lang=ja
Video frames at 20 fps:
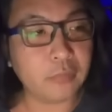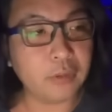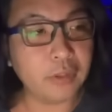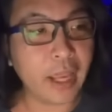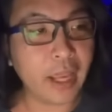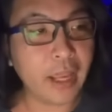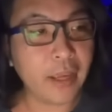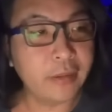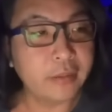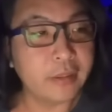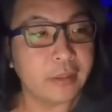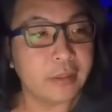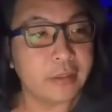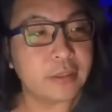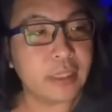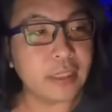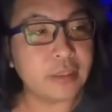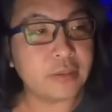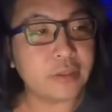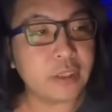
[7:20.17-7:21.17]
で、
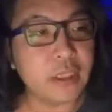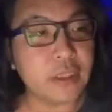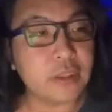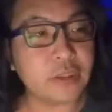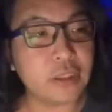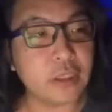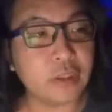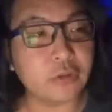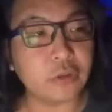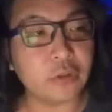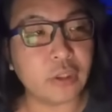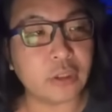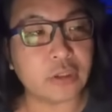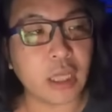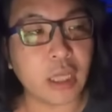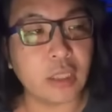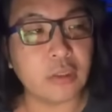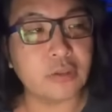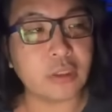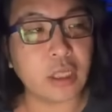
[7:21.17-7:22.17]
絶縁してる時は
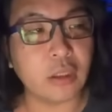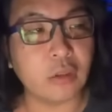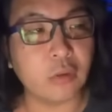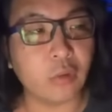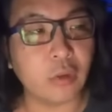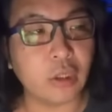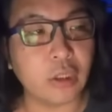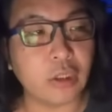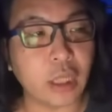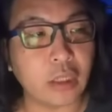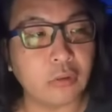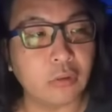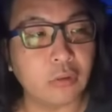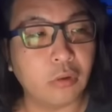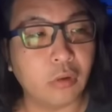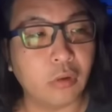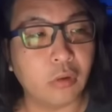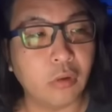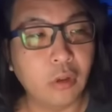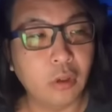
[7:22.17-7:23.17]
散々コレタン
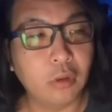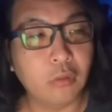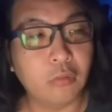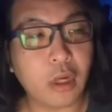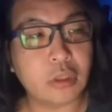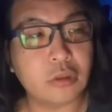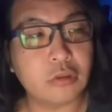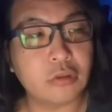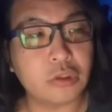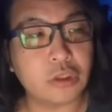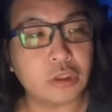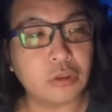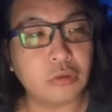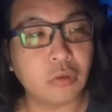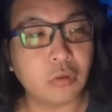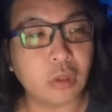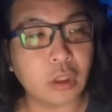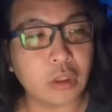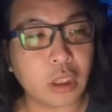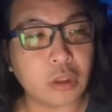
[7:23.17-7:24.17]
の悪口
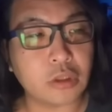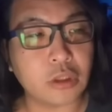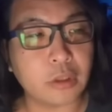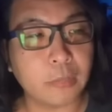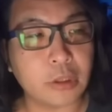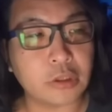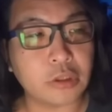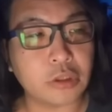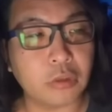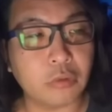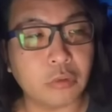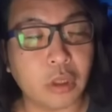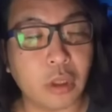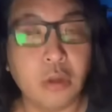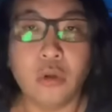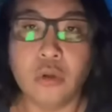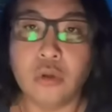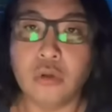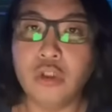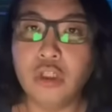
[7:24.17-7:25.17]
動画出してましたよね。
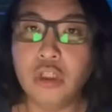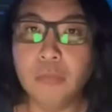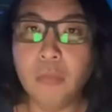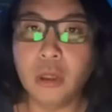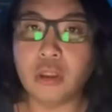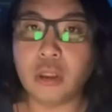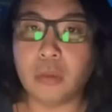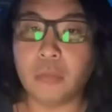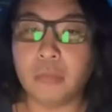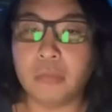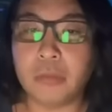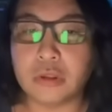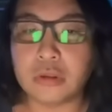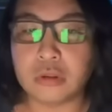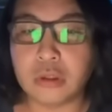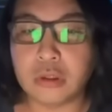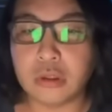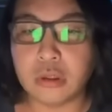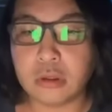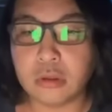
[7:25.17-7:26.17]
今でも
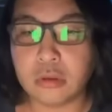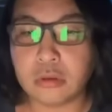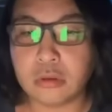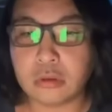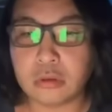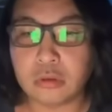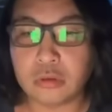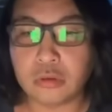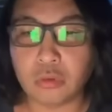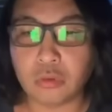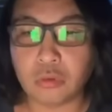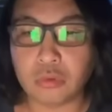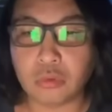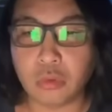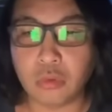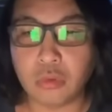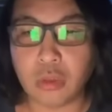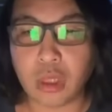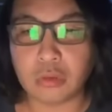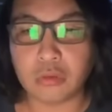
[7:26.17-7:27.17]
別に、その
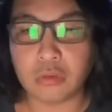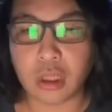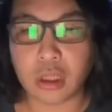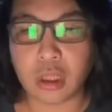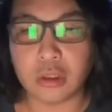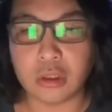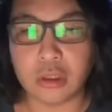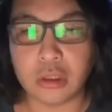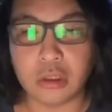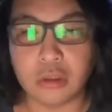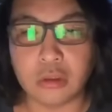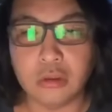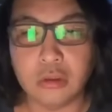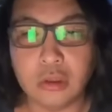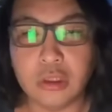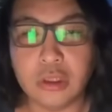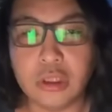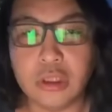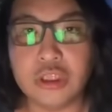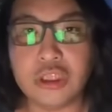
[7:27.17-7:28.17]
動画の中に
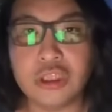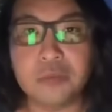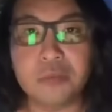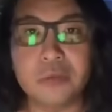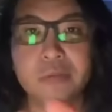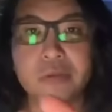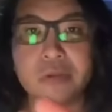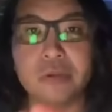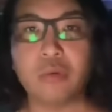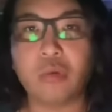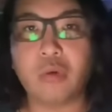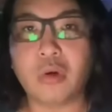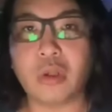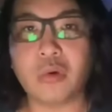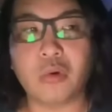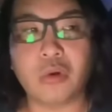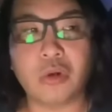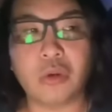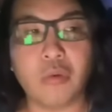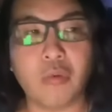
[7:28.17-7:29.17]
一部分こ
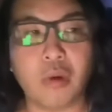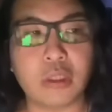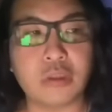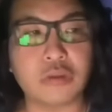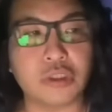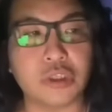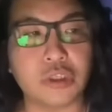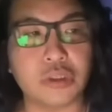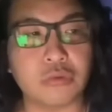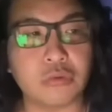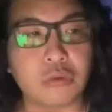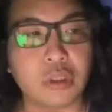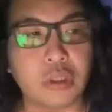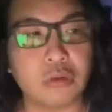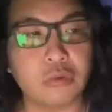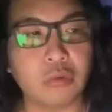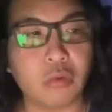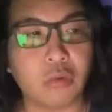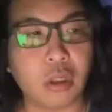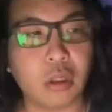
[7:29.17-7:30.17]
れこれの悪口言って
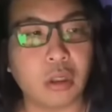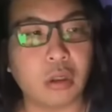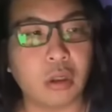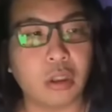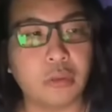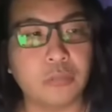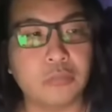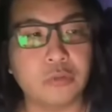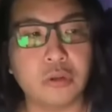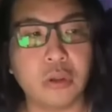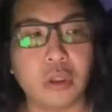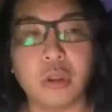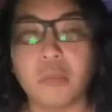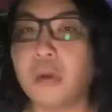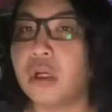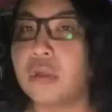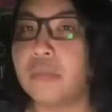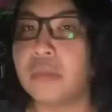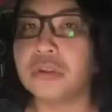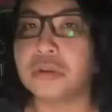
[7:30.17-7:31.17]
る動画なんかいくらで
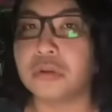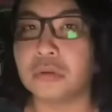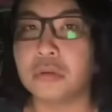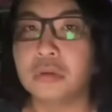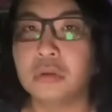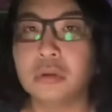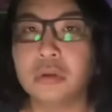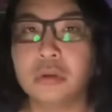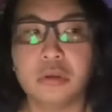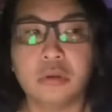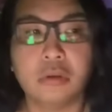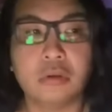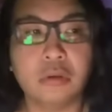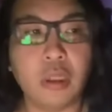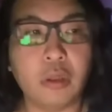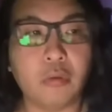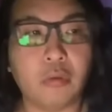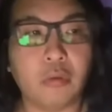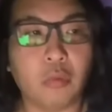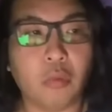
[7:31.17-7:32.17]
もありますよ。
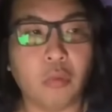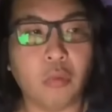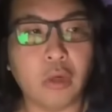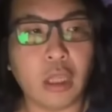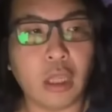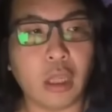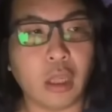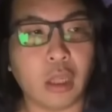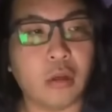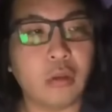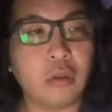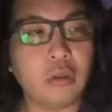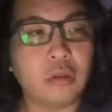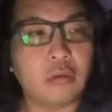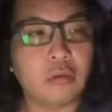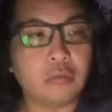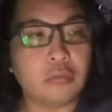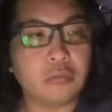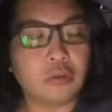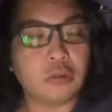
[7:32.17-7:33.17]
で、俺、
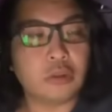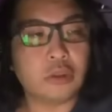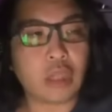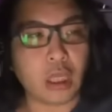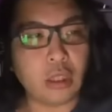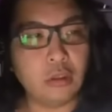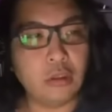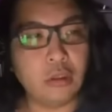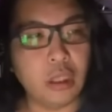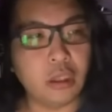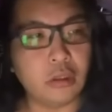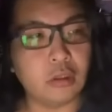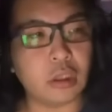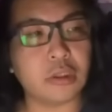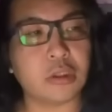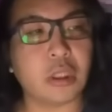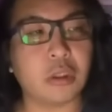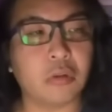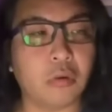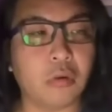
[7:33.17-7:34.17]
残念
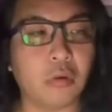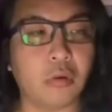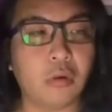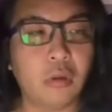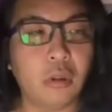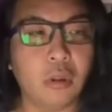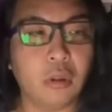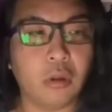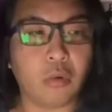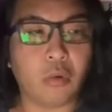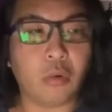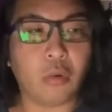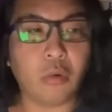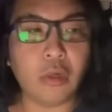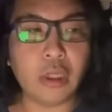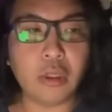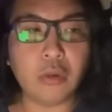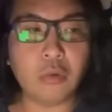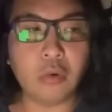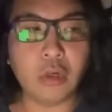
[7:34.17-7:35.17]
ですけど、
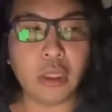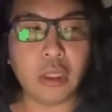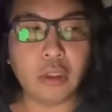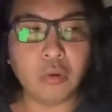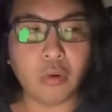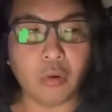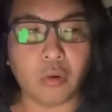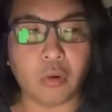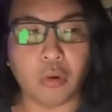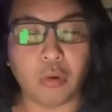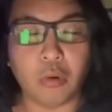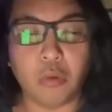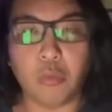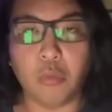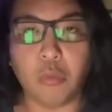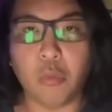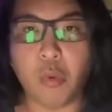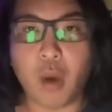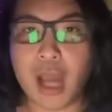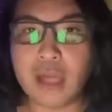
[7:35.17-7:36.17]
これこれの
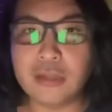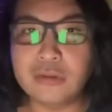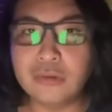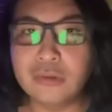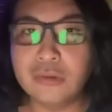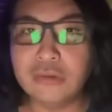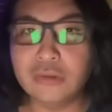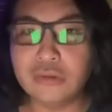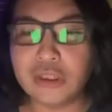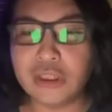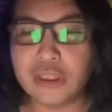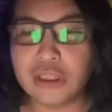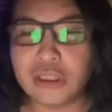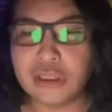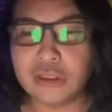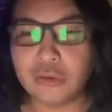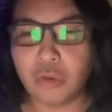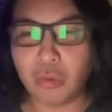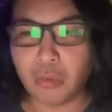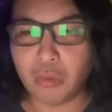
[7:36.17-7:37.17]
悪
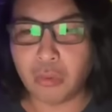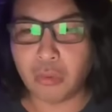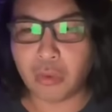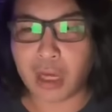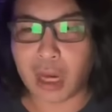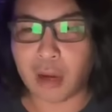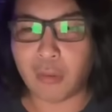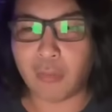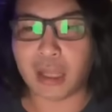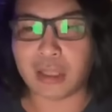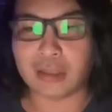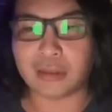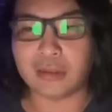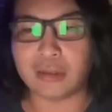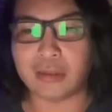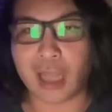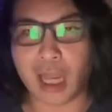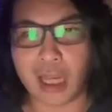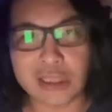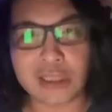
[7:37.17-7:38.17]
口動画は
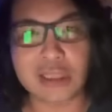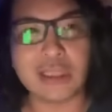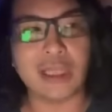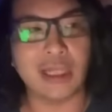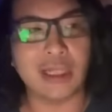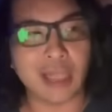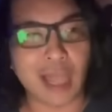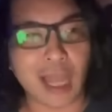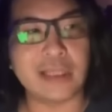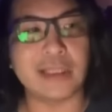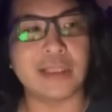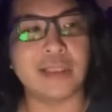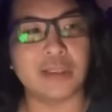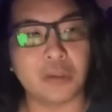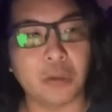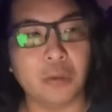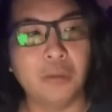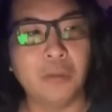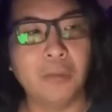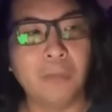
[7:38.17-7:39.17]
出してないっす
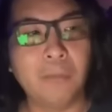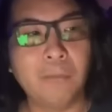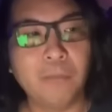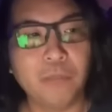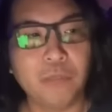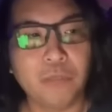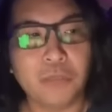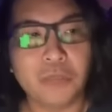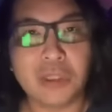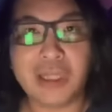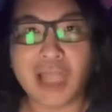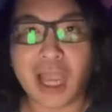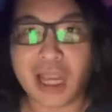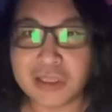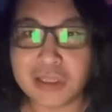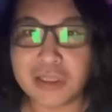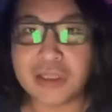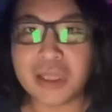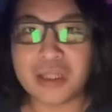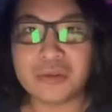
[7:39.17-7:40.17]
よ。
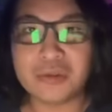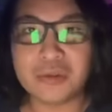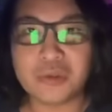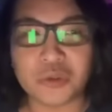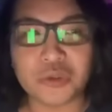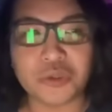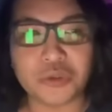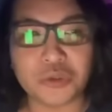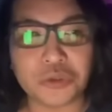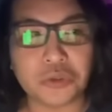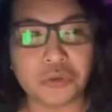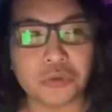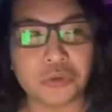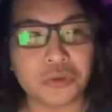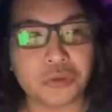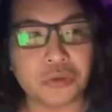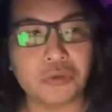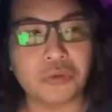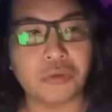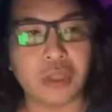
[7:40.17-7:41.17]
出してると主張
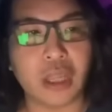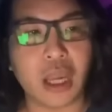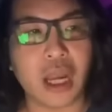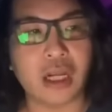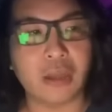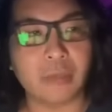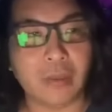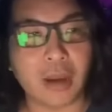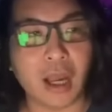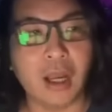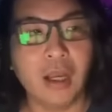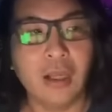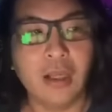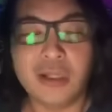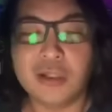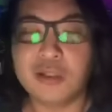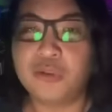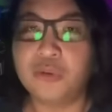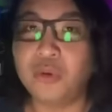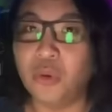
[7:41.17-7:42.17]
するのであれば、
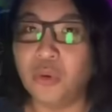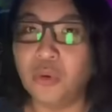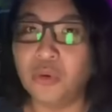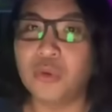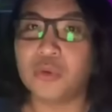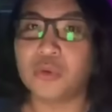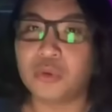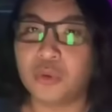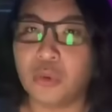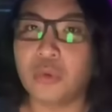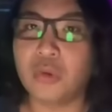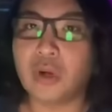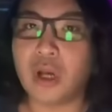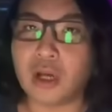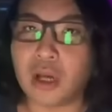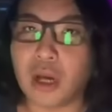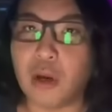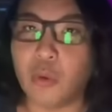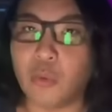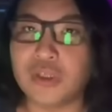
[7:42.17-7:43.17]
どの動
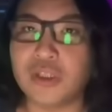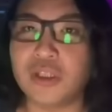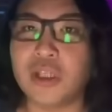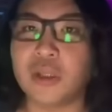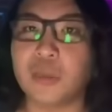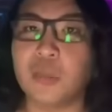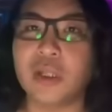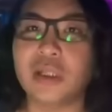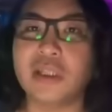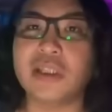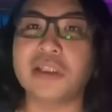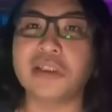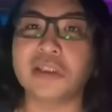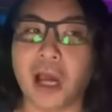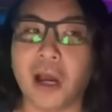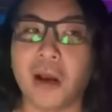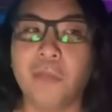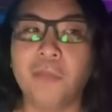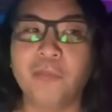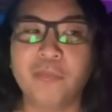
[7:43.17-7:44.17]
画か教えてもらっていいっす
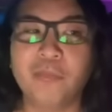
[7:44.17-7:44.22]
か